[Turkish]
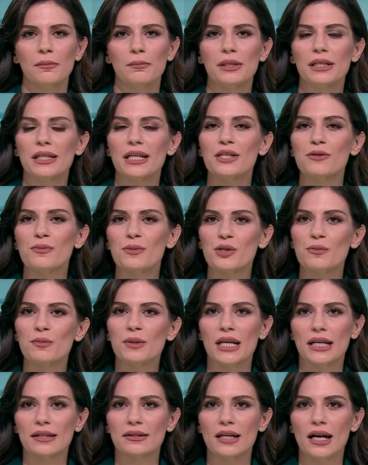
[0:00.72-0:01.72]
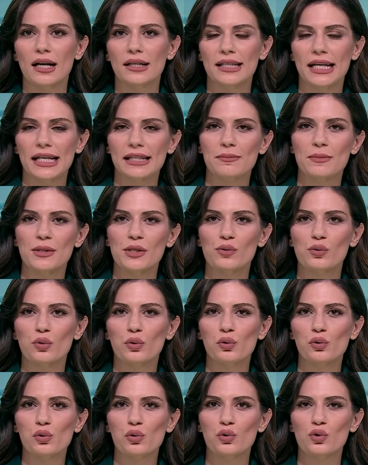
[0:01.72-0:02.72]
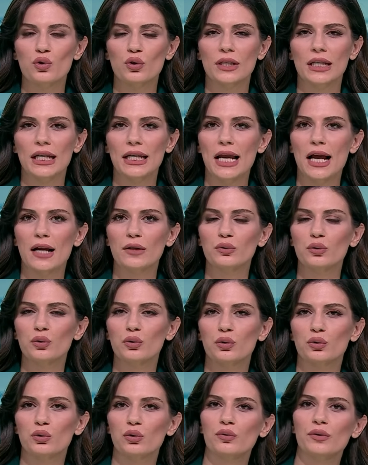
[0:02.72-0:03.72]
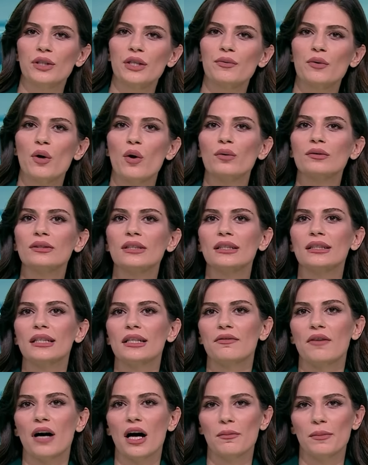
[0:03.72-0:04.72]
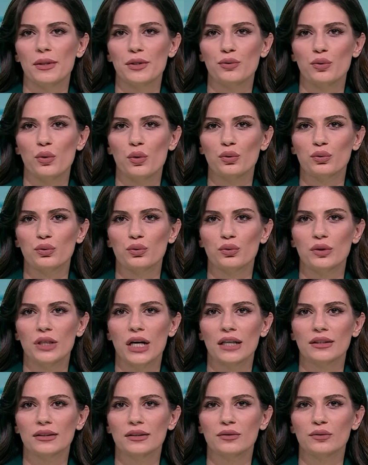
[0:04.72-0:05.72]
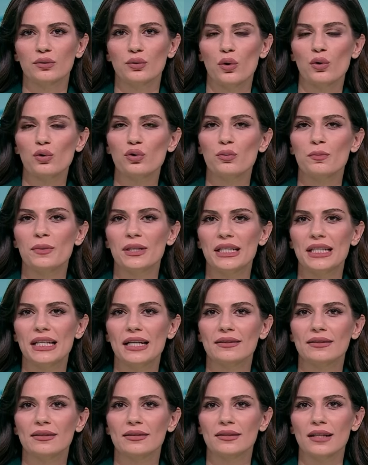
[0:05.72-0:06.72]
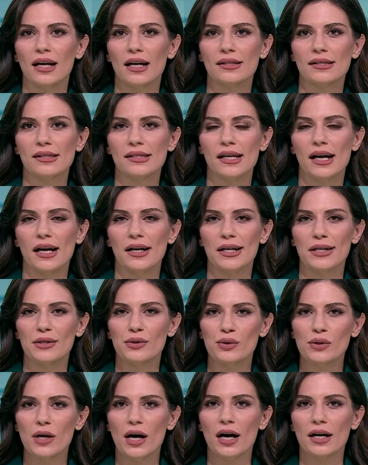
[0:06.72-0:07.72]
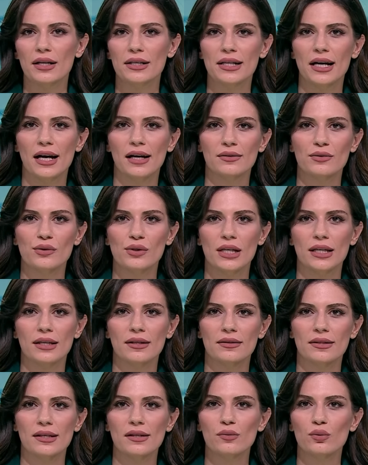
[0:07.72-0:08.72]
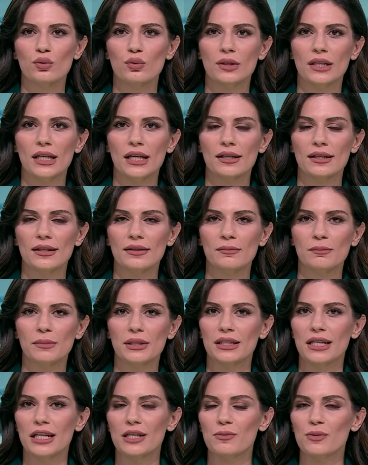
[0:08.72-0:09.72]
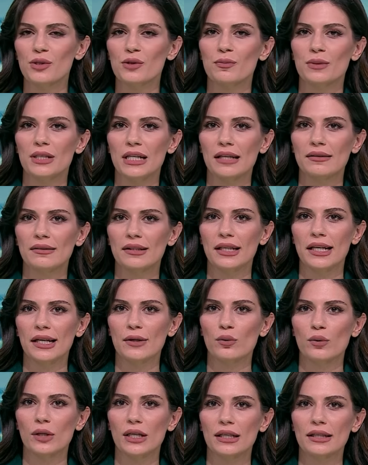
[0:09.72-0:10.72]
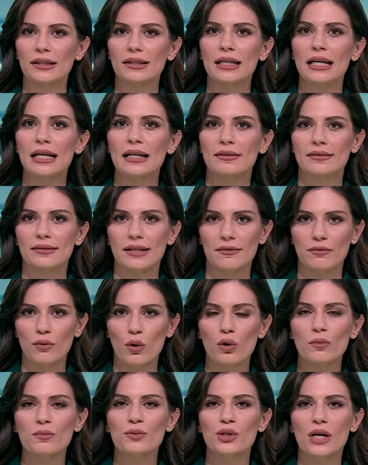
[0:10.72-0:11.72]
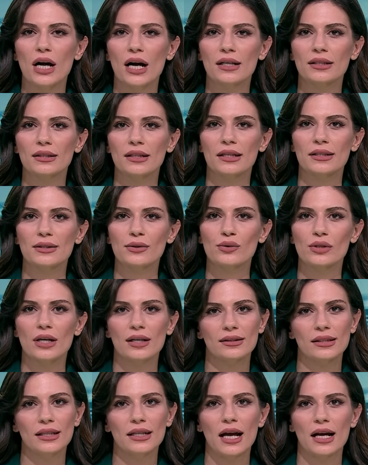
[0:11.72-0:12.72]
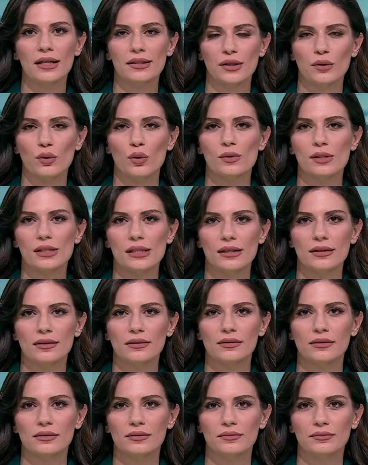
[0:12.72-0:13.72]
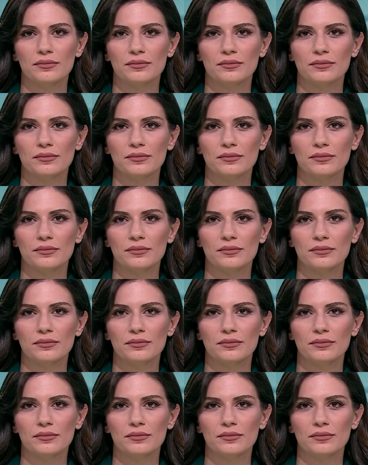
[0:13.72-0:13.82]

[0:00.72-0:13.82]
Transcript: Birleşmiş Milletler 79. Genel Kurulu New York'ta devam ediyor. Dünyanın dört bir yanından ziyaretçi ağırlayan şehirde Türkiye'nin Birleşmiş Milletler'e yönelik reform çağrıları caddelerde gösterildi.